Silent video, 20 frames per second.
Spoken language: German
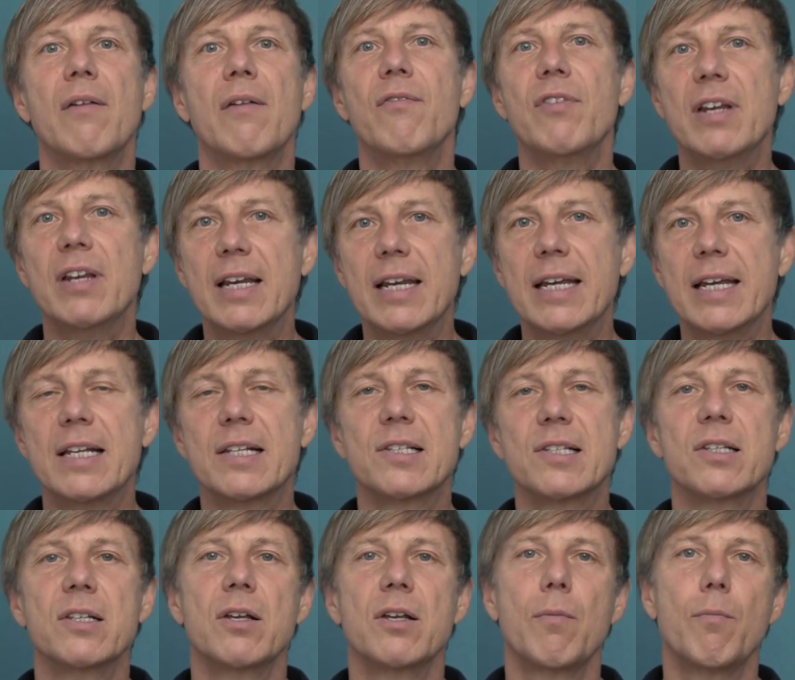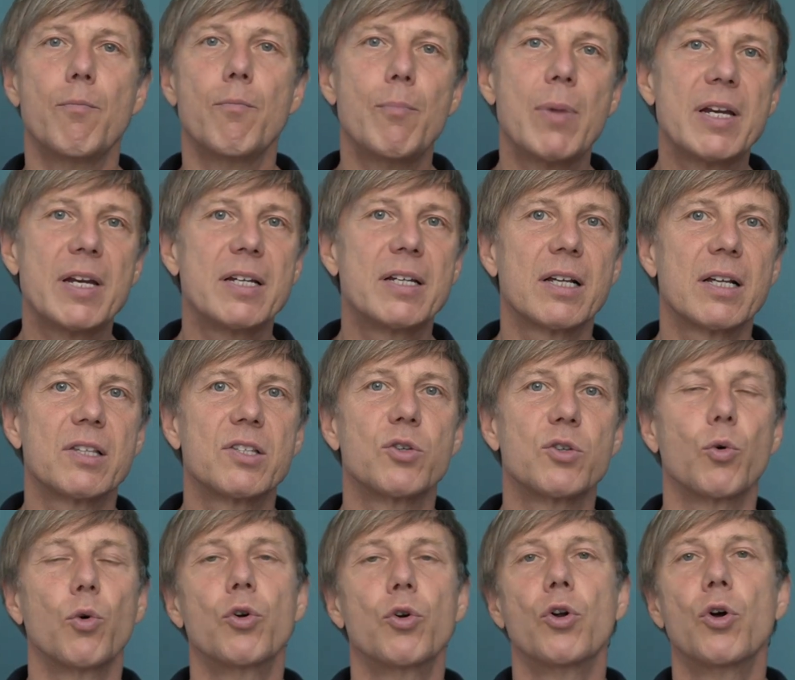wie Lesen,
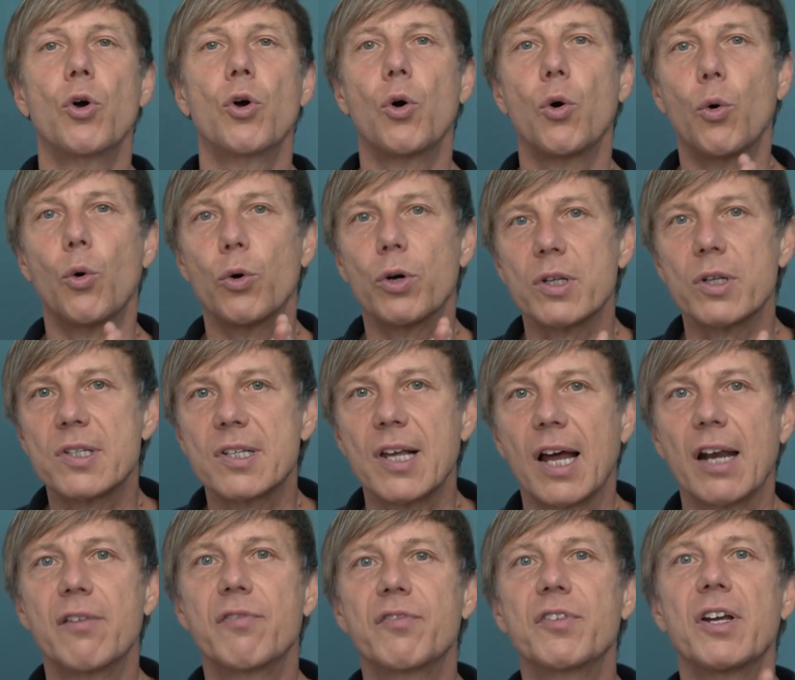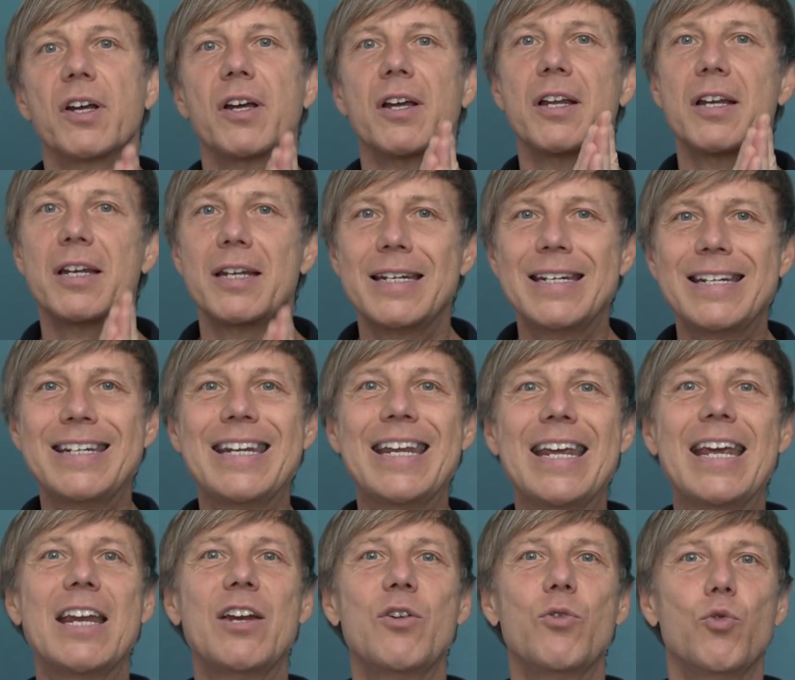Meditation oder sanfte
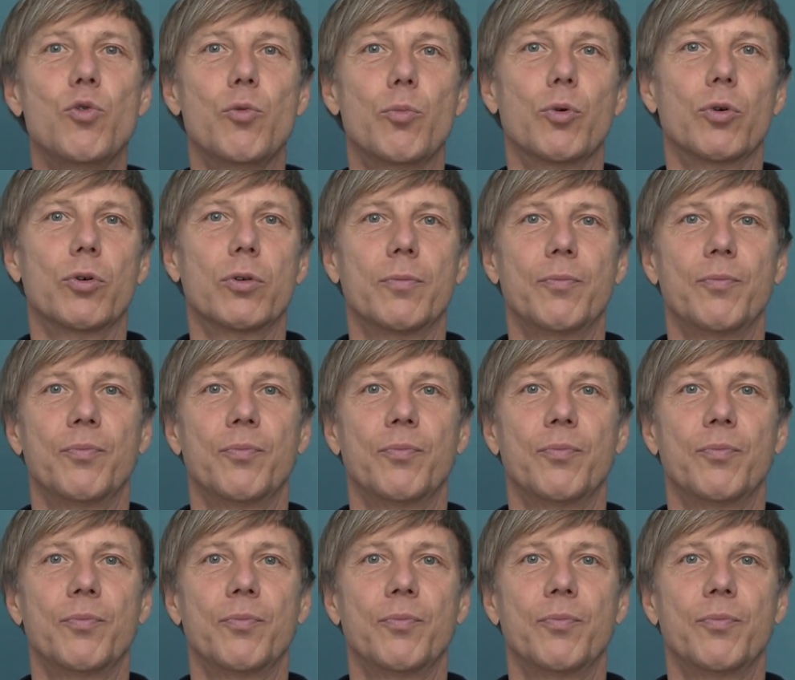Dehnübungen.